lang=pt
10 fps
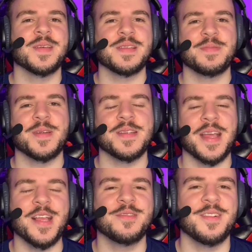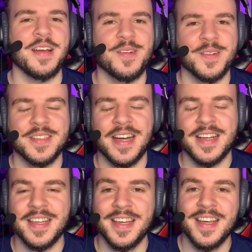nesse episódio que a gente vai contar
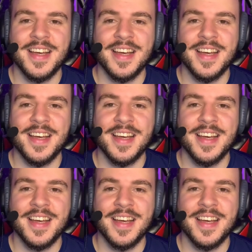aqui.